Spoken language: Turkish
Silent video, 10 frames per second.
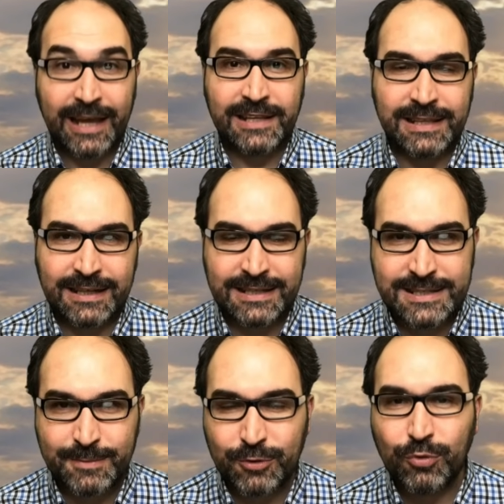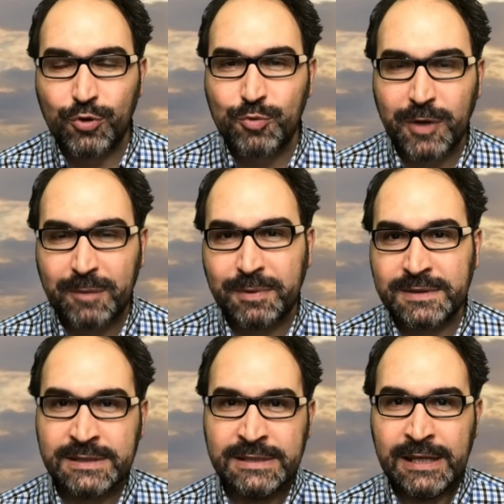Heyetler arası bir görüşme
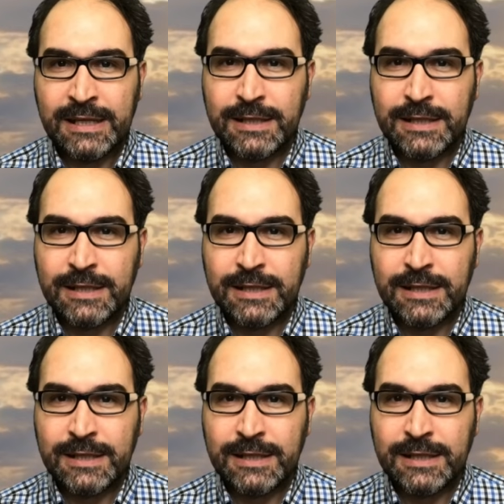yapıldı.